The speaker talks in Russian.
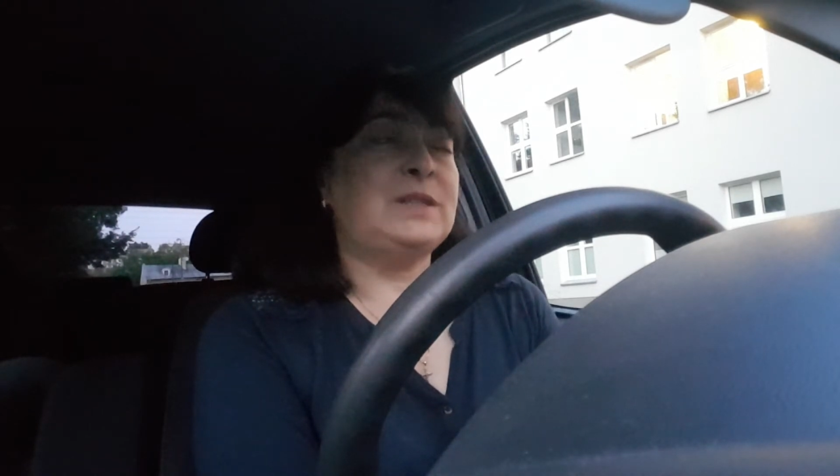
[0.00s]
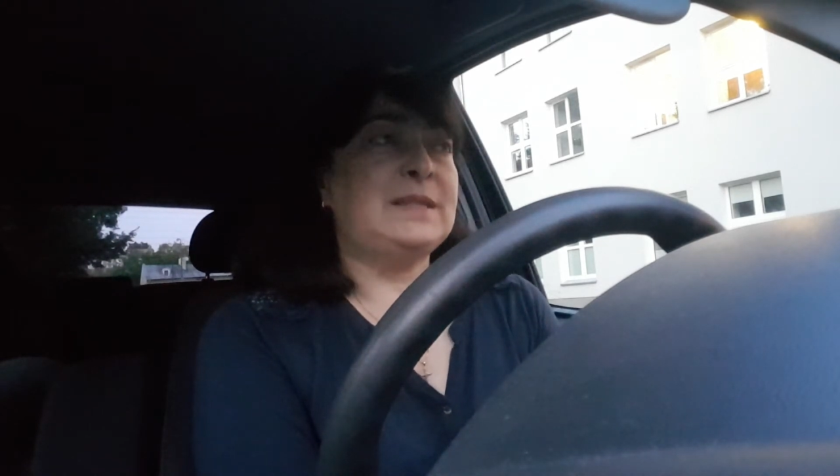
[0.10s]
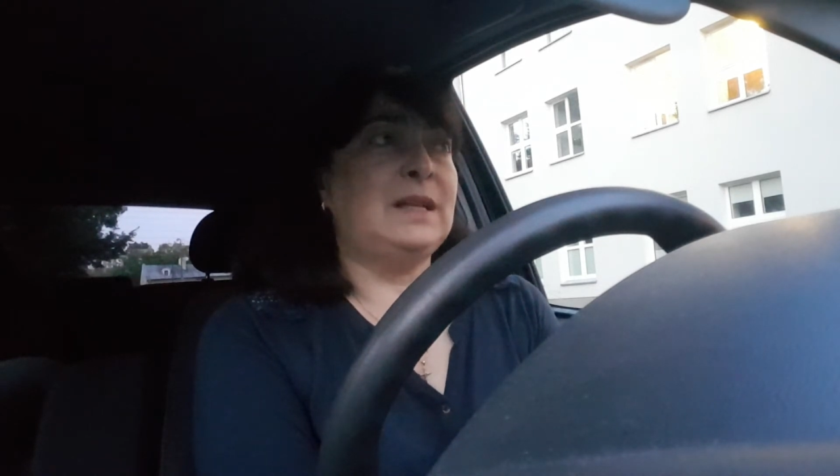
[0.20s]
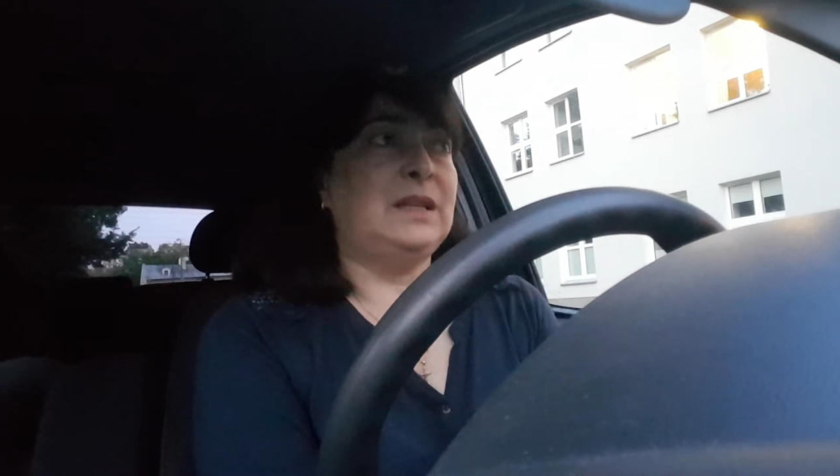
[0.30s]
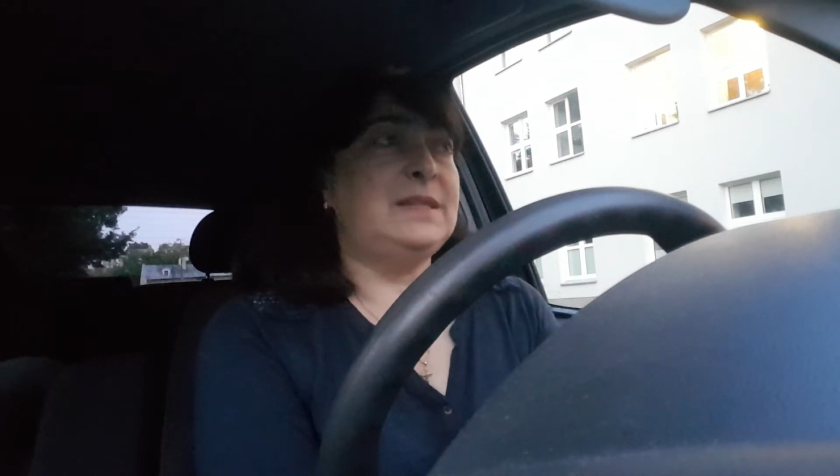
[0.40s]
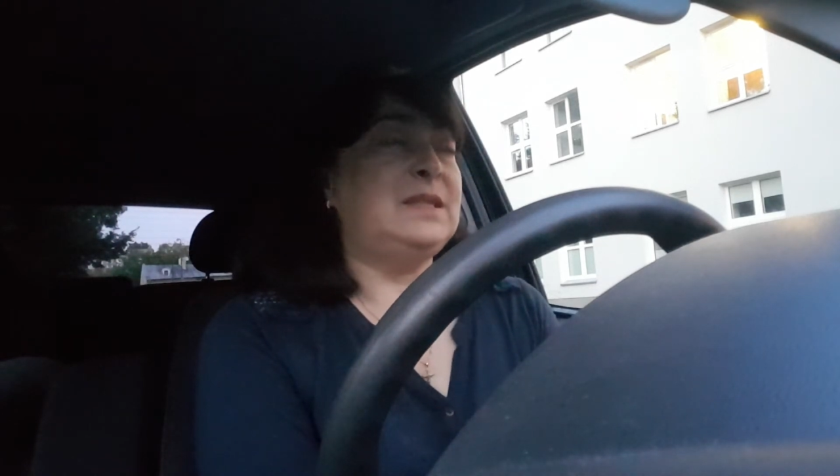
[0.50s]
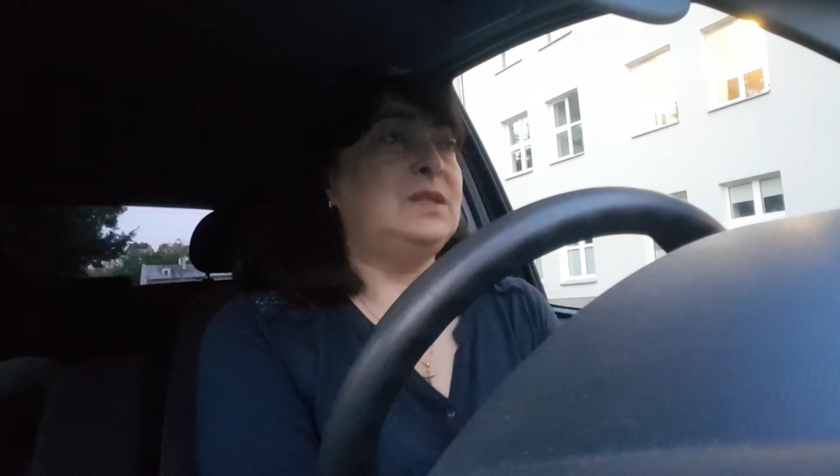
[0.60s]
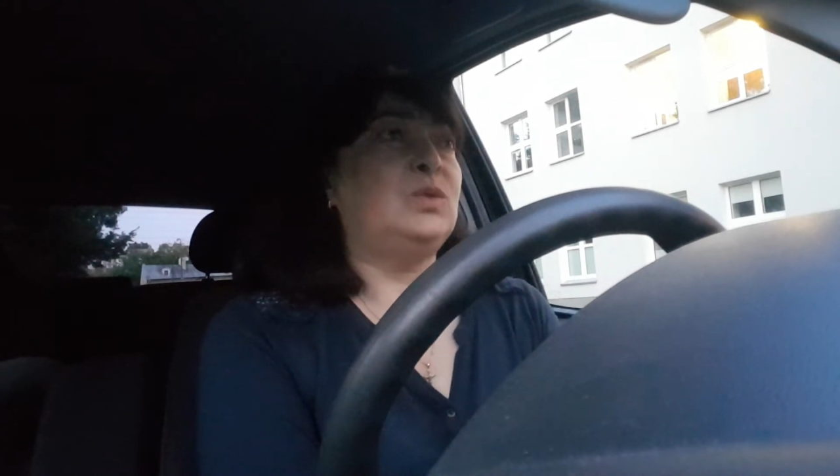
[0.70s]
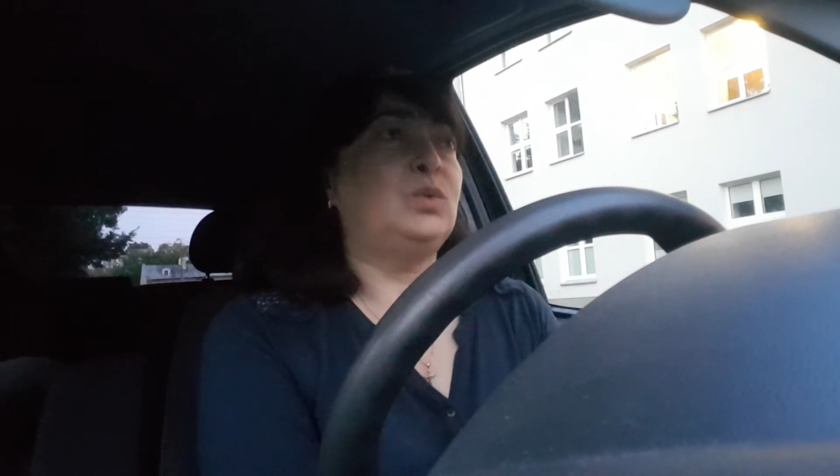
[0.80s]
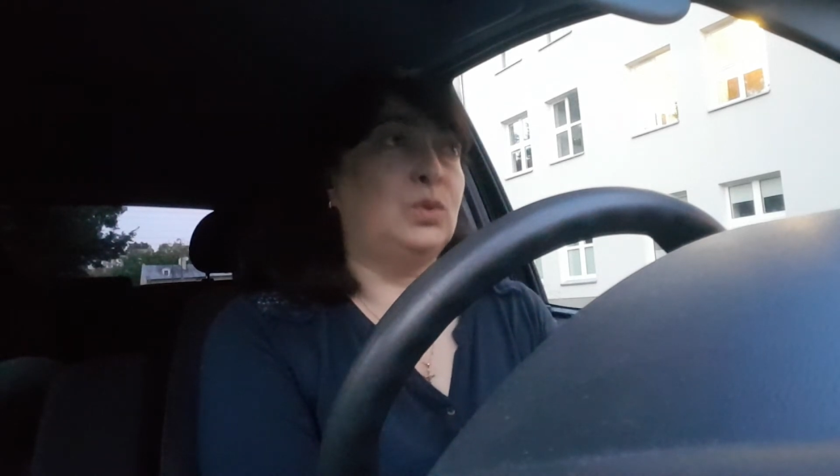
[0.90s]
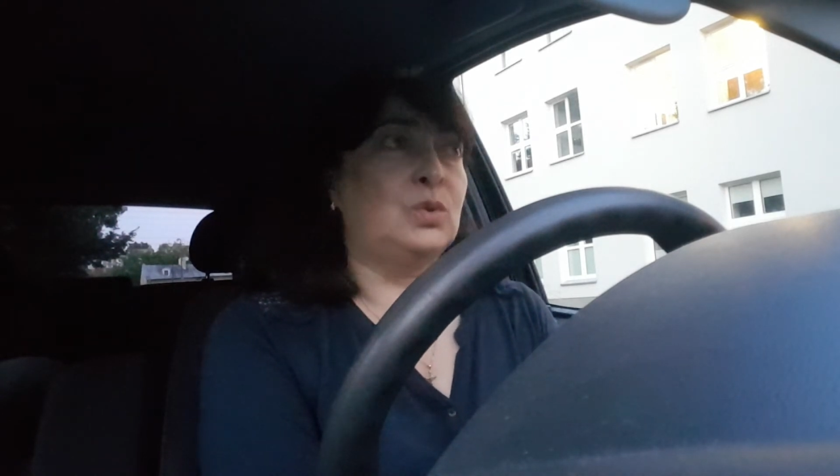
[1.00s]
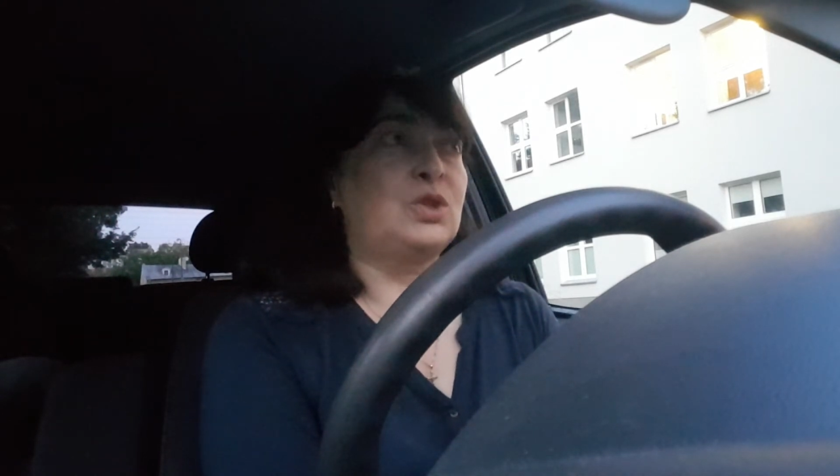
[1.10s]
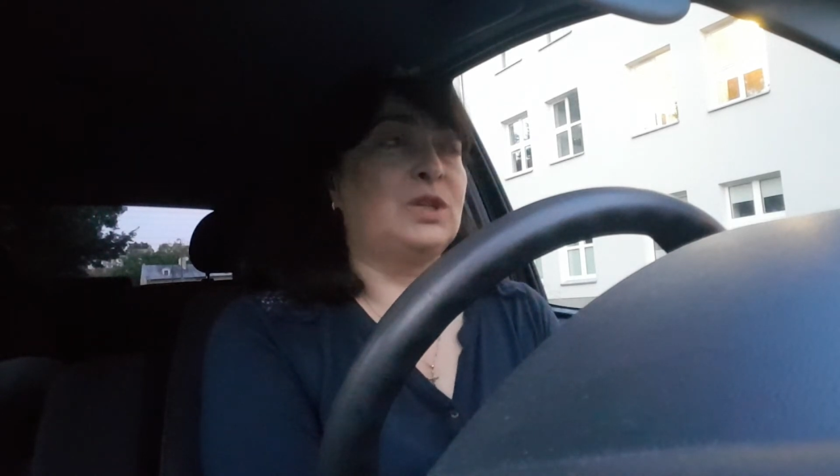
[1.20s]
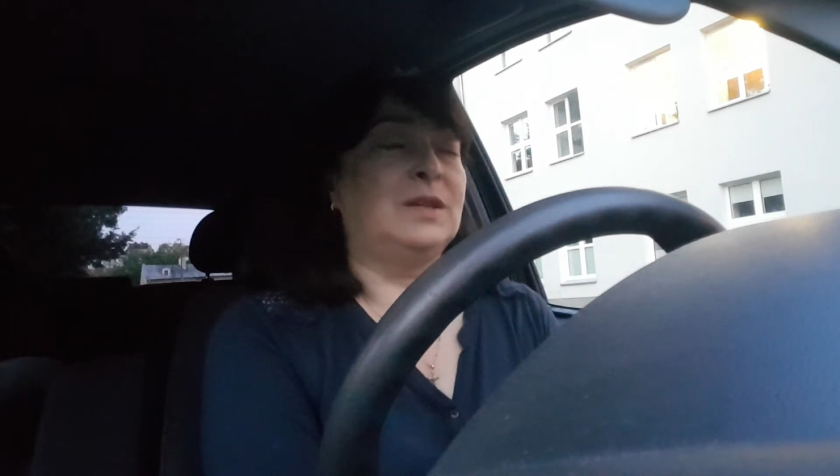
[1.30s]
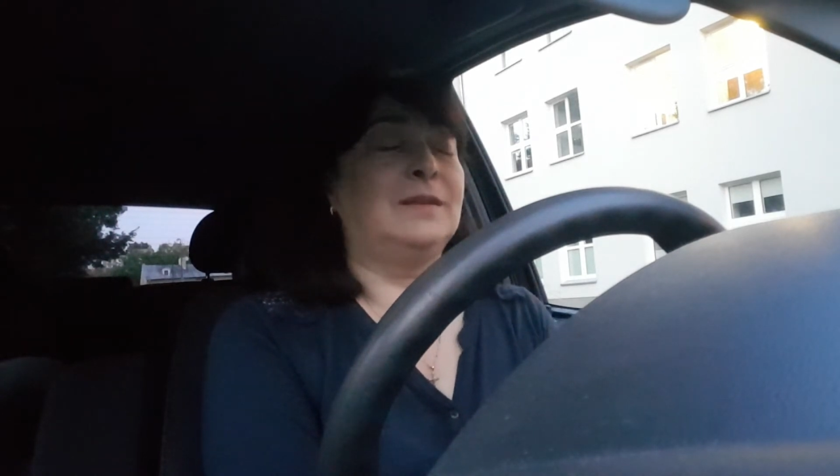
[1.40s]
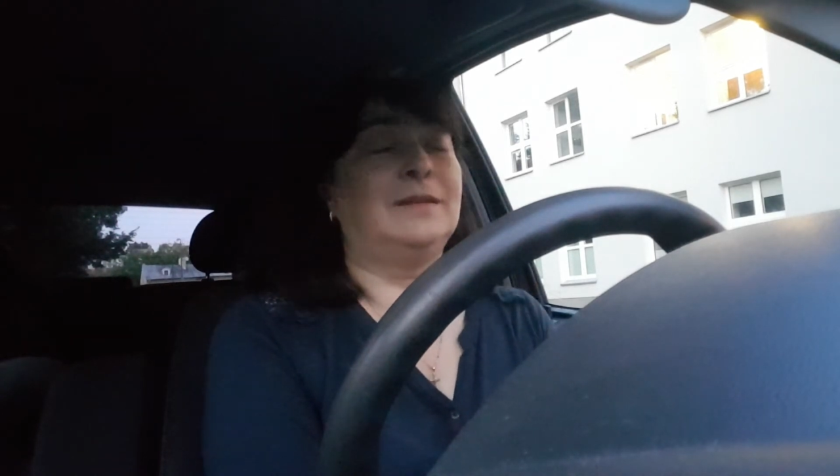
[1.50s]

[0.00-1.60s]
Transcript: сдала сессию тоже